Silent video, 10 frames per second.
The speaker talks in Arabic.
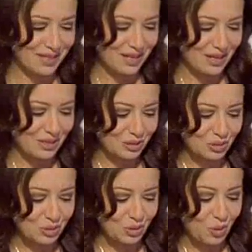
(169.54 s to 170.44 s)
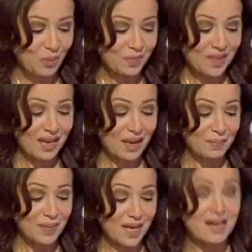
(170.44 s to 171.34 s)
من الاستوديو
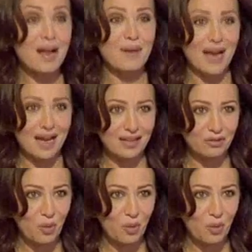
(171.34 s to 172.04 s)
بيير رامح على